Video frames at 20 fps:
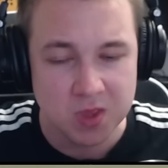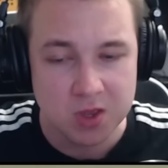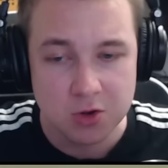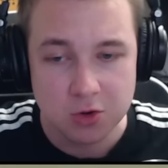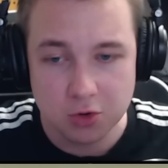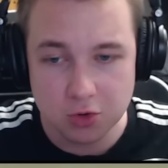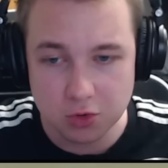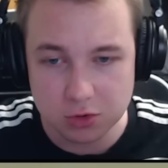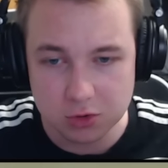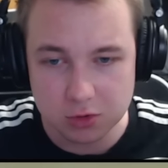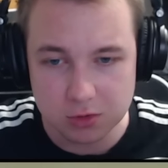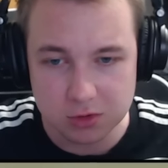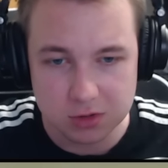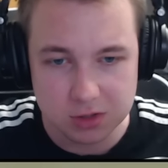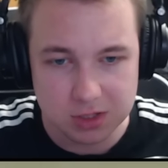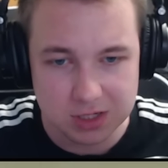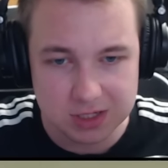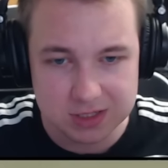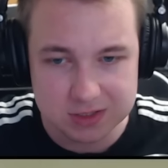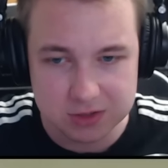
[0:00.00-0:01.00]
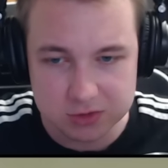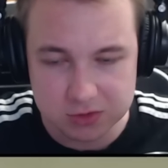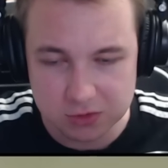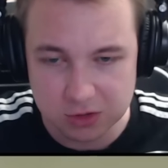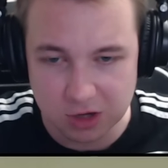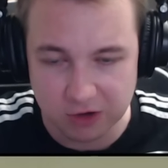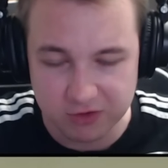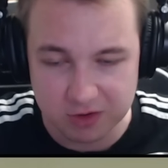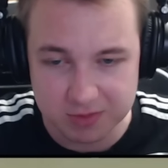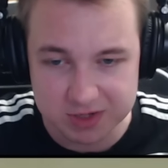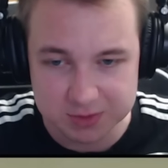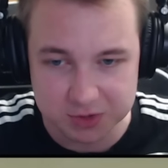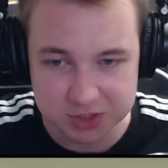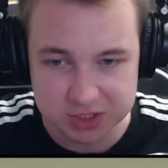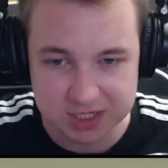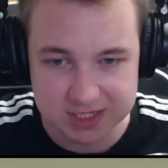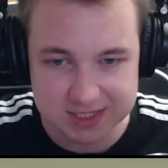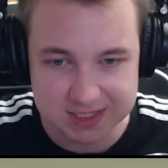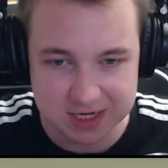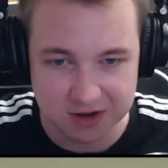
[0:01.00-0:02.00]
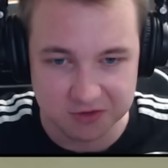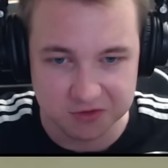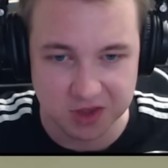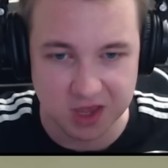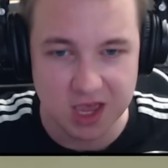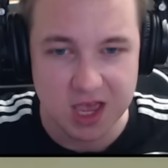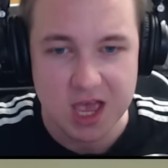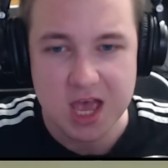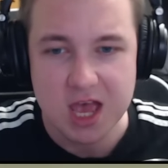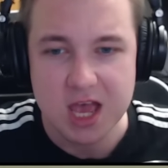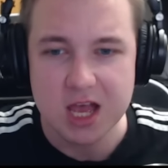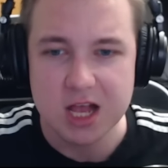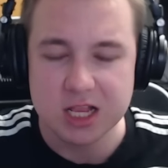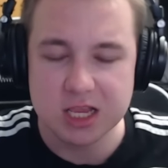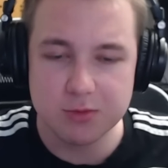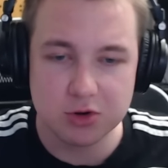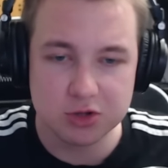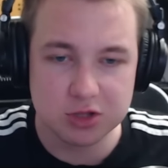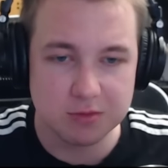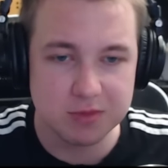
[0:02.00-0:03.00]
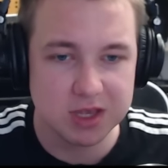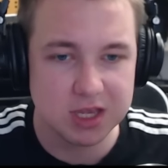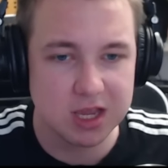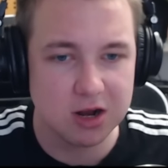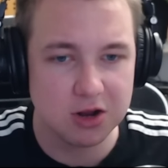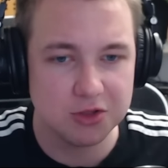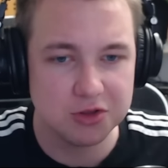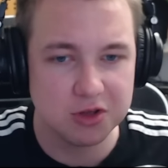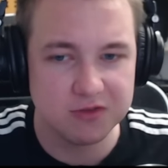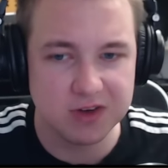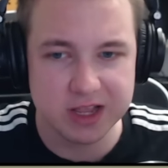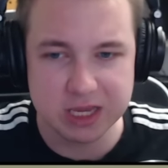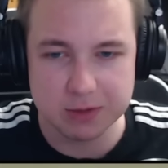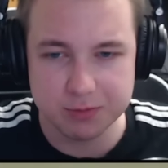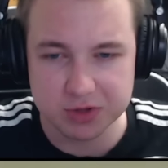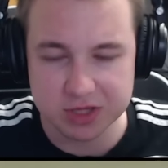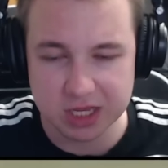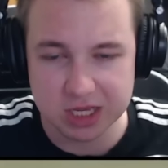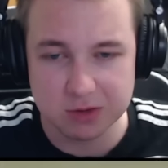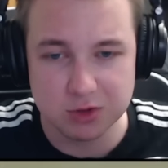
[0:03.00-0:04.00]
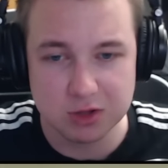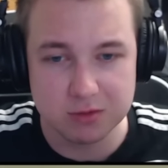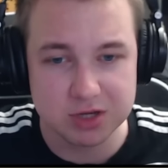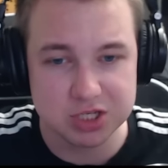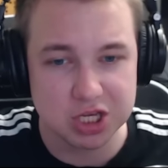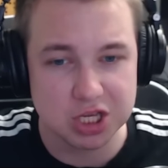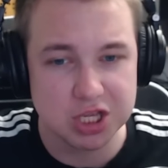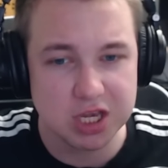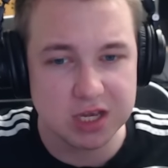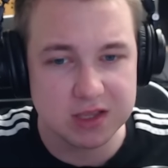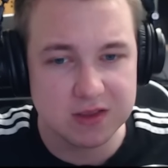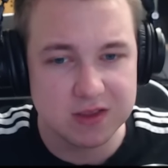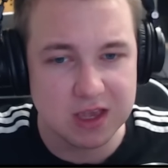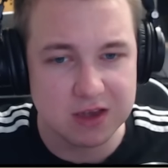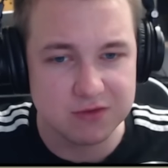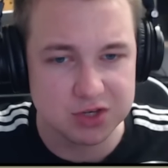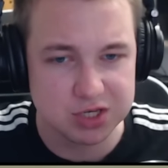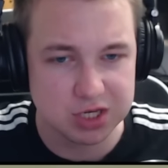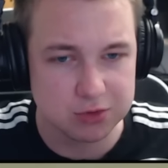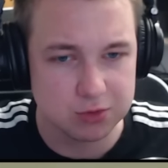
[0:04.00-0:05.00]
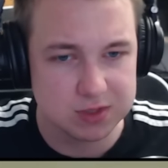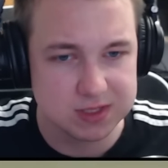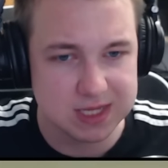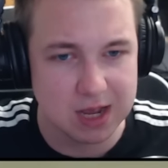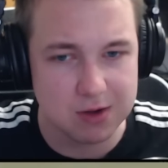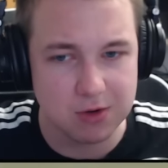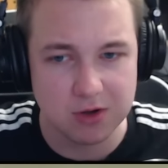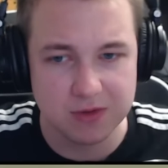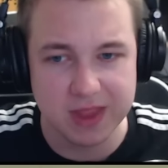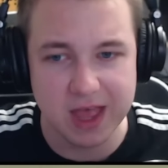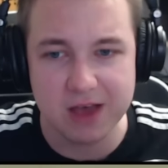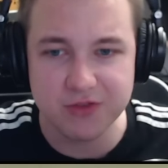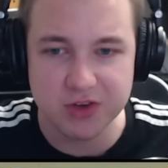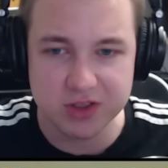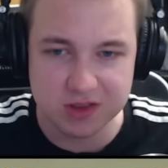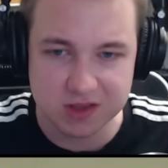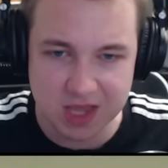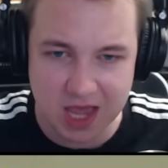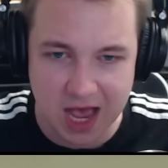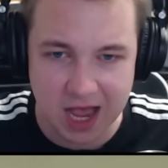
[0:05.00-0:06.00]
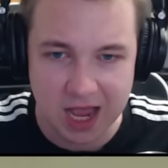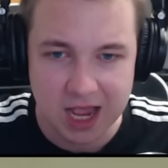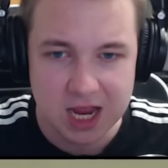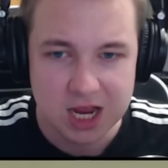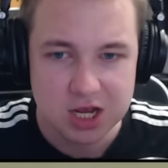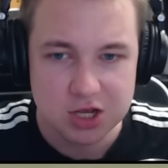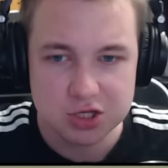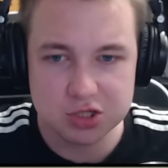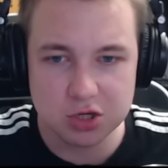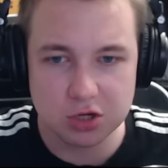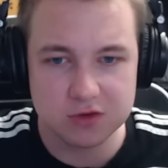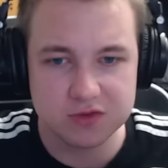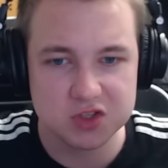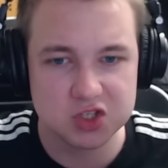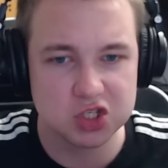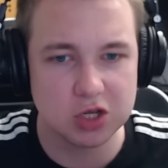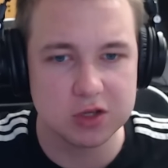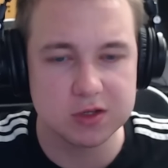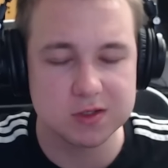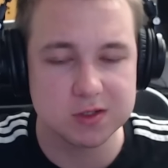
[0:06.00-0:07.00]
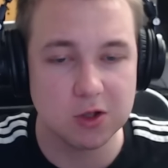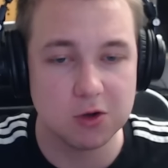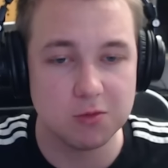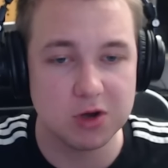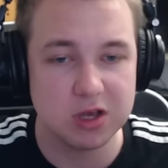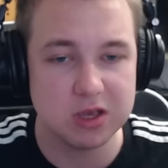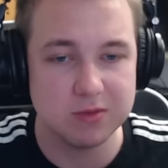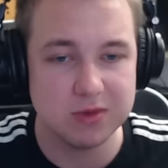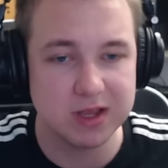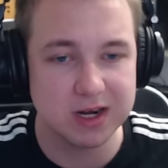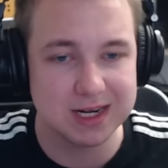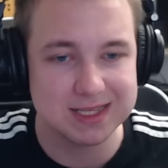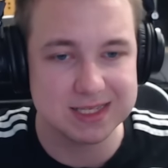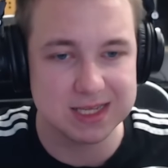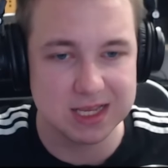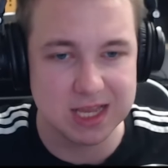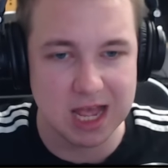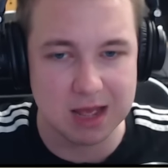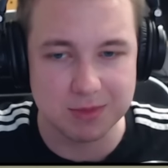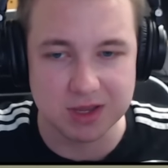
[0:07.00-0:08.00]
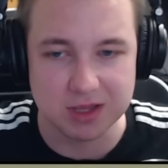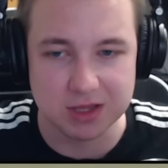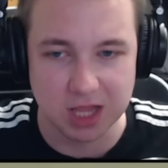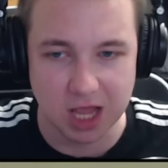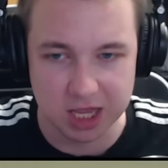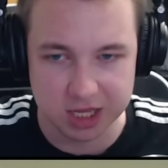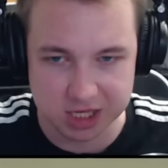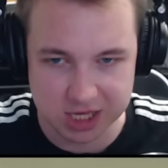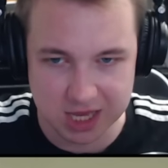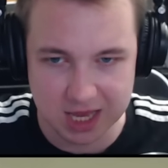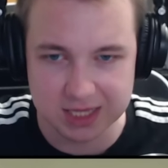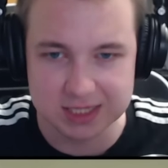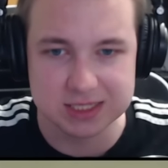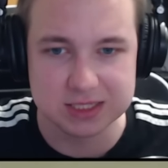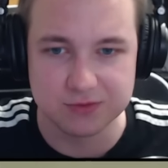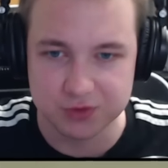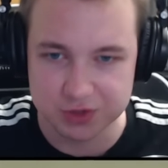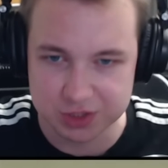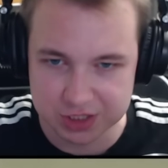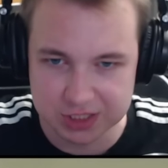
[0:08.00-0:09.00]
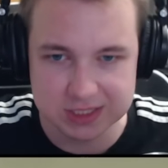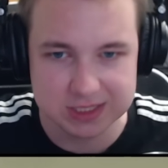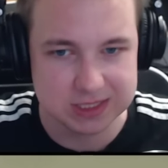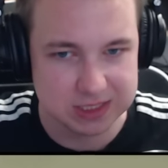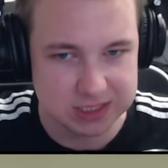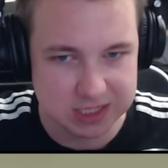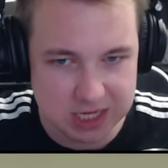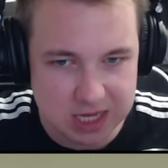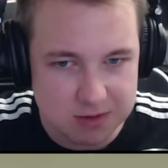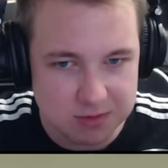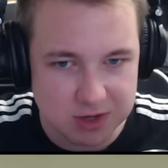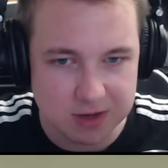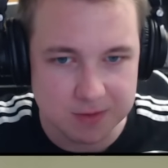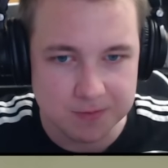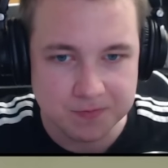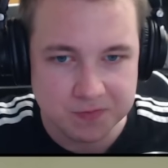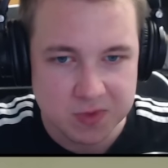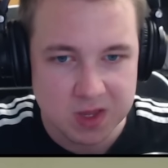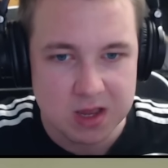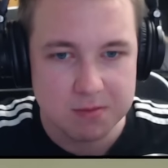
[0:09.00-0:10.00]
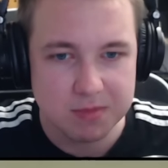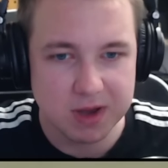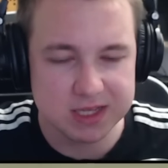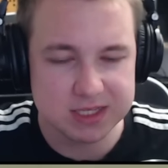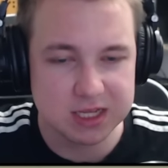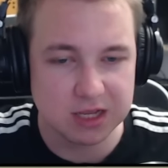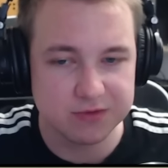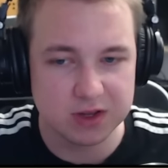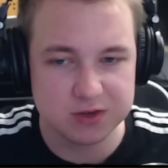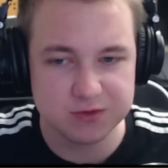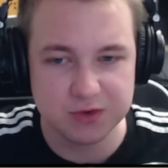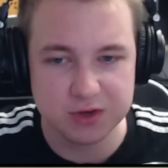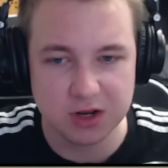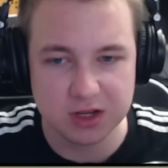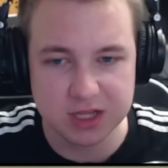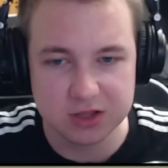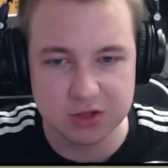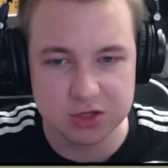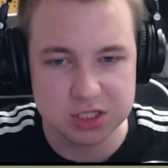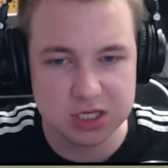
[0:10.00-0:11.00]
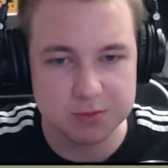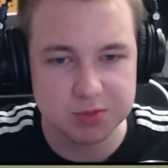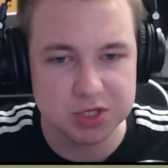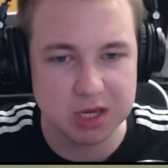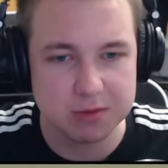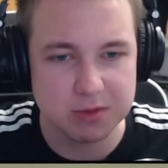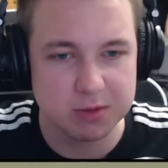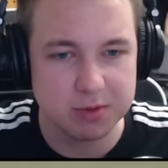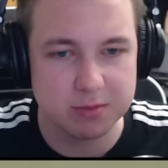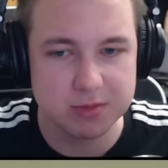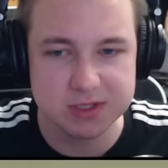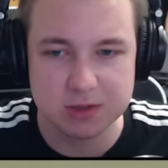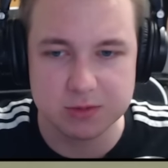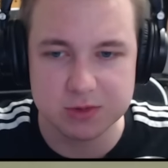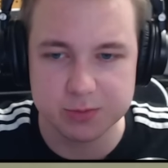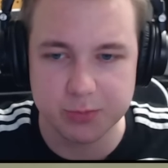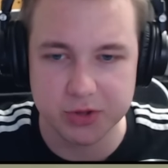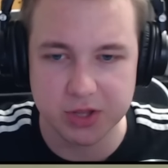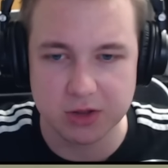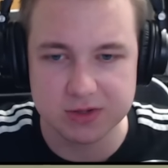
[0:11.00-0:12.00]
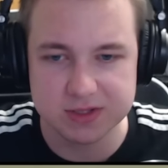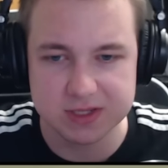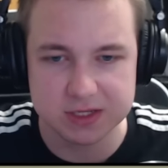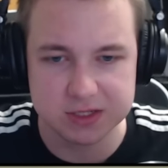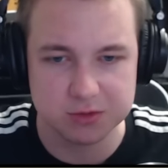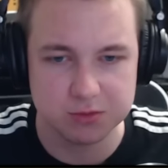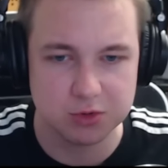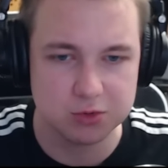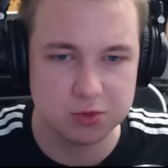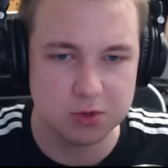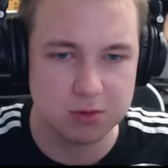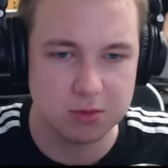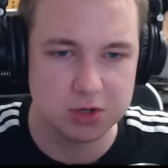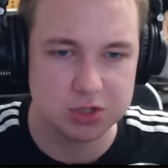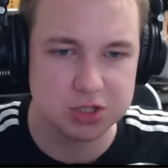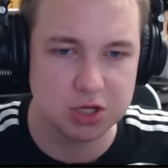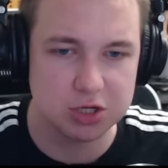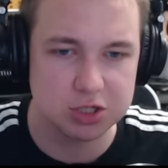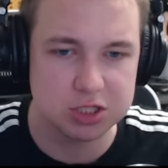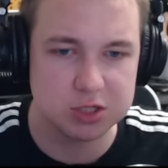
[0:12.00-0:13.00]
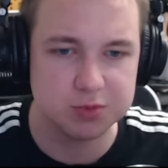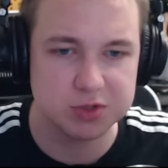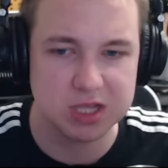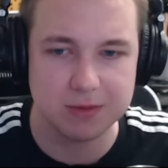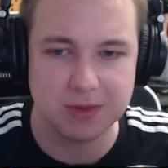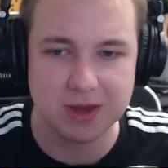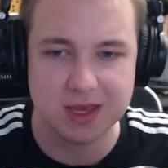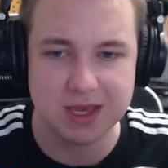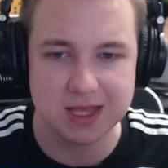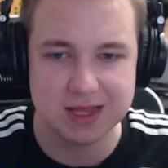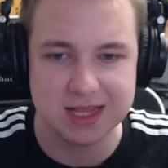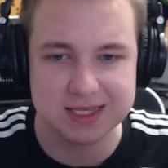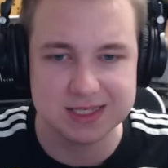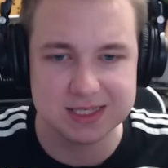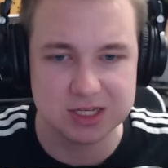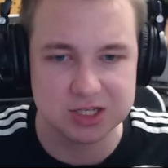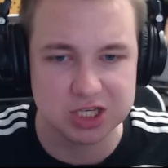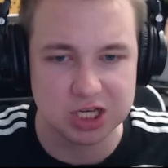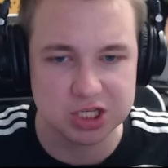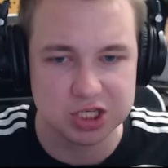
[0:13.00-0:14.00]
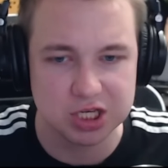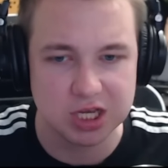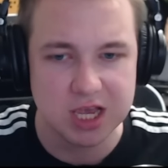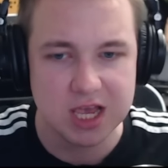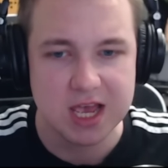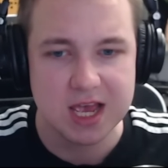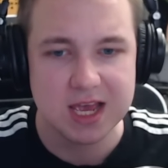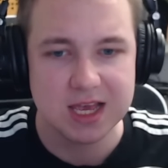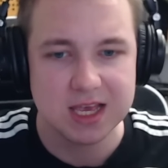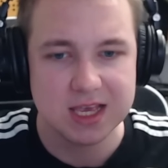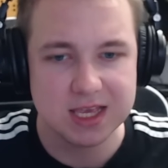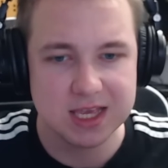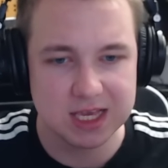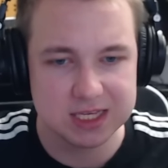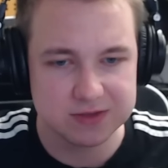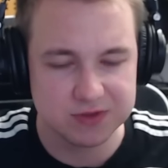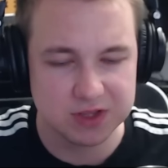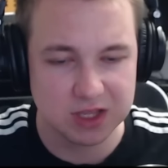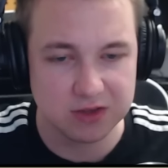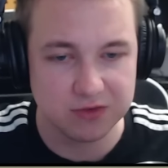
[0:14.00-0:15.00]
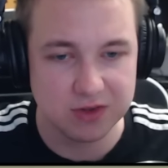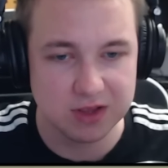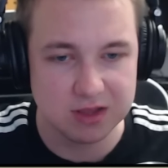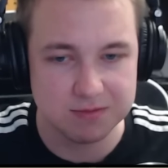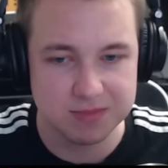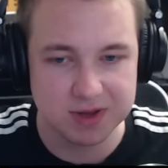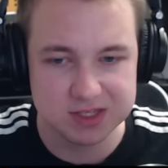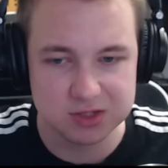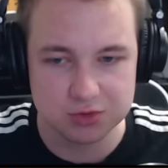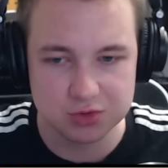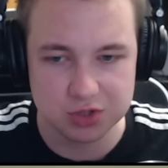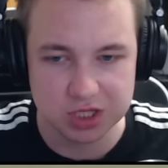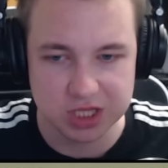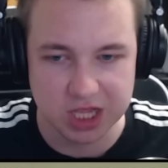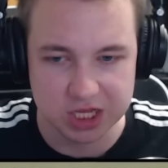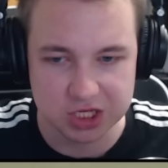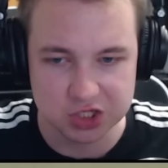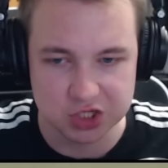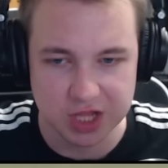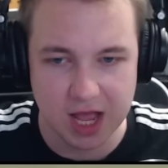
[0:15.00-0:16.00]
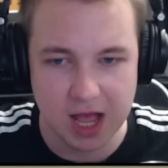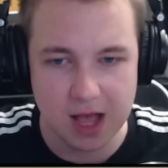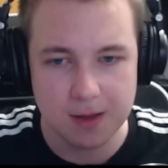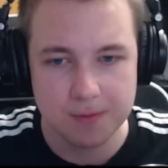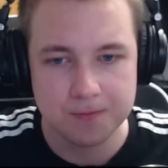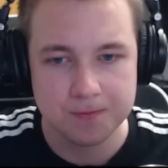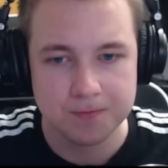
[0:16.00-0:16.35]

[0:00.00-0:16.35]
ku e, stosunkowo bezpiecznej strefie. Nie było to miękkie lądowanie, po takim numerze nikt nie wyszedł cało, nawet ja. Szok wstrząsnął moimi rdzeniami, tak jest, wszystkimi. Pańska twarz wygląda dość nieprzyjemnie po bliskim spotkaniu z naszym modułem łączności, przynajmniej jedna z tych rzeczy jest w tej chwili bezużyteczna.